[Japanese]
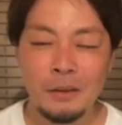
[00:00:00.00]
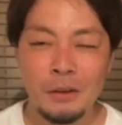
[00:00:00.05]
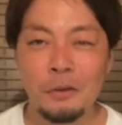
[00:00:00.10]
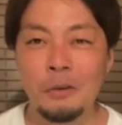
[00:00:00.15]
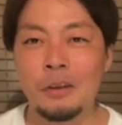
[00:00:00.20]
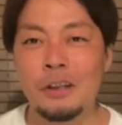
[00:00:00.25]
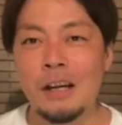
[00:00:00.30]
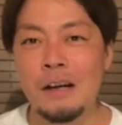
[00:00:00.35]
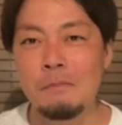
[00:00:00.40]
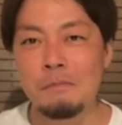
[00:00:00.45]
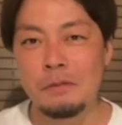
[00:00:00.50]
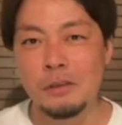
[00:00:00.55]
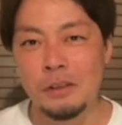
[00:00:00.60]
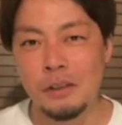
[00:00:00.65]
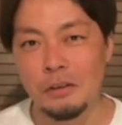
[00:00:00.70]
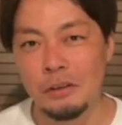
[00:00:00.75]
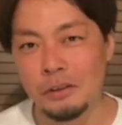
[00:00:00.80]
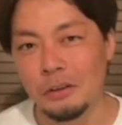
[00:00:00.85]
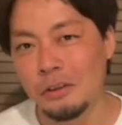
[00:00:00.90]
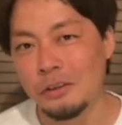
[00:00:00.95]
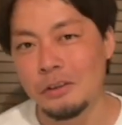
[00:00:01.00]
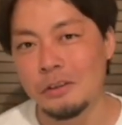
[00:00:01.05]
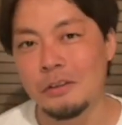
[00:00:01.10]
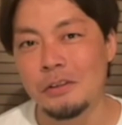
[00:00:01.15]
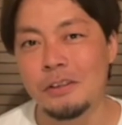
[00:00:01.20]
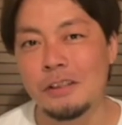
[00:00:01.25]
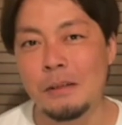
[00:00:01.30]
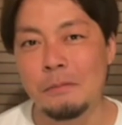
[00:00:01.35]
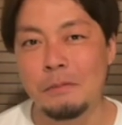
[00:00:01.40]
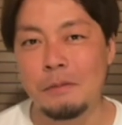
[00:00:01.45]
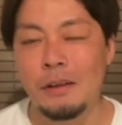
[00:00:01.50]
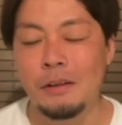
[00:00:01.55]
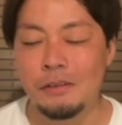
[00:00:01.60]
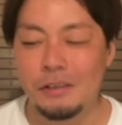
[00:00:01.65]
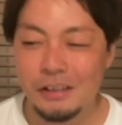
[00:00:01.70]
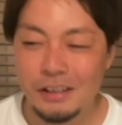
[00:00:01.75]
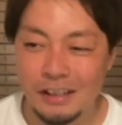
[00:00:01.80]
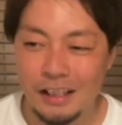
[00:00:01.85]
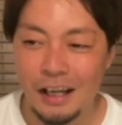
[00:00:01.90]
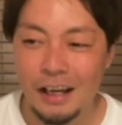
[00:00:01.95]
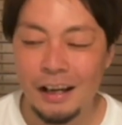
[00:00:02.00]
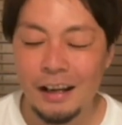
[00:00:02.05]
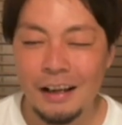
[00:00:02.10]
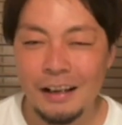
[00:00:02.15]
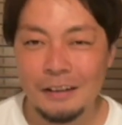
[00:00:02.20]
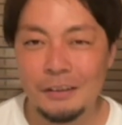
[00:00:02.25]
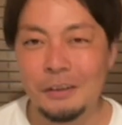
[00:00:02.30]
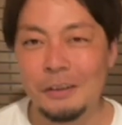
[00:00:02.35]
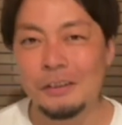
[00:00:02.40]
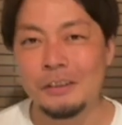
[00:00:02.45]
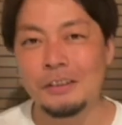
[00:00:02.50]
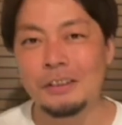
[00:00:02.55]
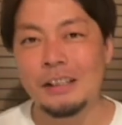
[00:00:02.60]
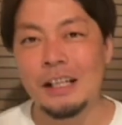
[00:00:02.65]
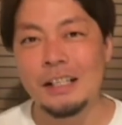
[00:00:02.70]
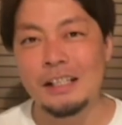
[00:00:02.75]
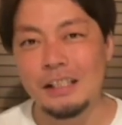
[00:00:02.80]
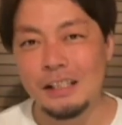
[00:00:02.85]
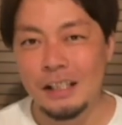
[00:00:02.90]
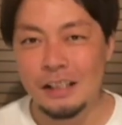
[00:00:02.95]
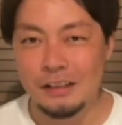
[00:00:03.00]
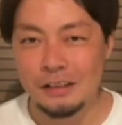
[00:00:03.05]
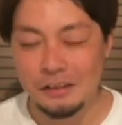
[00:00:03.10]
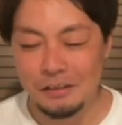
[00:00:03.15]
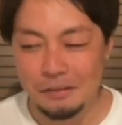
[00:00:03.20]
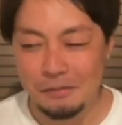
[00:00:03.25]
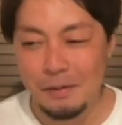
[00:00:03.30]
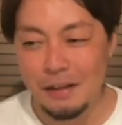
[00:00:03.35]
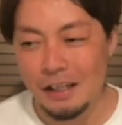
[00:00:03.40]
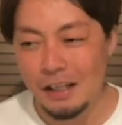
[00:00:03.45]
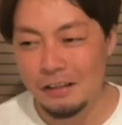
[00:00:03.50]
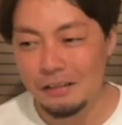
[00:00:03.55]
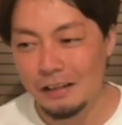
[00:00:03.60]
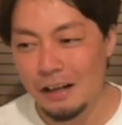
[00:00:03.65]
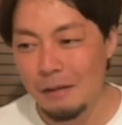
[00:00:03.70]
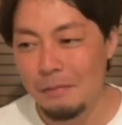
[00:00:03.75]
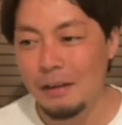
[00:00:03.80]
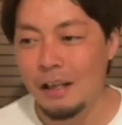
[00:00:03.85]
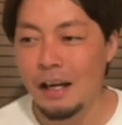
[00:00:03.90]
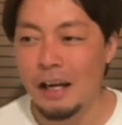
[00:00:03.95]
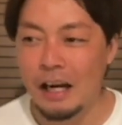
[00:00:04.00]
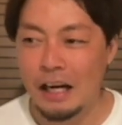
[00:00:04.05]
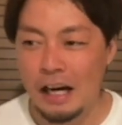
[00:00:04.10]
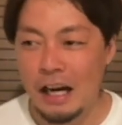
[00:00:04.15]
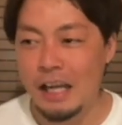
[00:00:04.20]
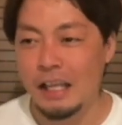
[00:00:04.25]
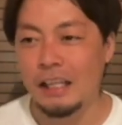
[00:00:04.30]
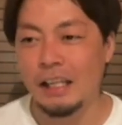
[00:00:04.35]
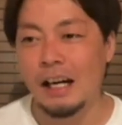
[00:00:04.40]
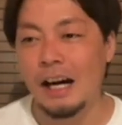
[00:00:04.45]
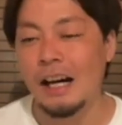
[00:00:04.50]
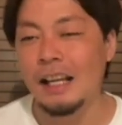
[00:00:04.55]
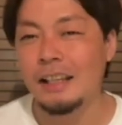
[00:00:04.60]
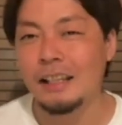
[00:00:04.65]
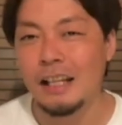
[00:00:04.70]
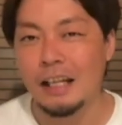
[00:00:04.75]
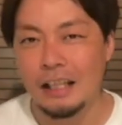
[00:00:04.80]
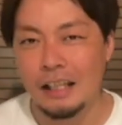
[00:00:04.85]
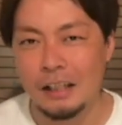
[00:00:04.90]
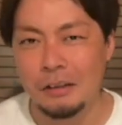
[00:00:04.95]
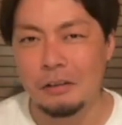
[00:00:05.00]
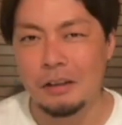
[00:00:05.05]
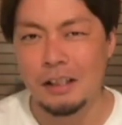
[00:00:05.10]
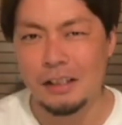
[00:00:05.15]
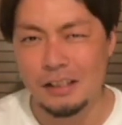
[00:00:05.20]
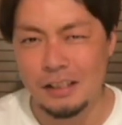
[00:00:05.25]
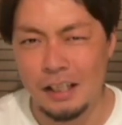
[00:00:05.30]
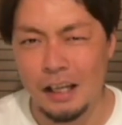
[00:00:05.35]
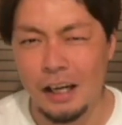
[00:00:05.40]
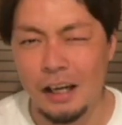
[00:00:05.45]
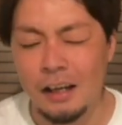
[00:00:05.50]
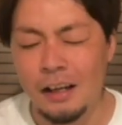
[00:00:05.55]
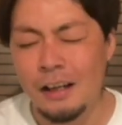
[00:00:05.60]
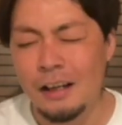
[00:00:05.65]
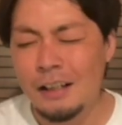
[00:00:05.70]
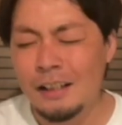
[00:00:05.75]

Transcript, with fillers: このキャンプ場をどういうコンセプトにして、どういう感じで進めていくかみたいな会議があったりだとかして、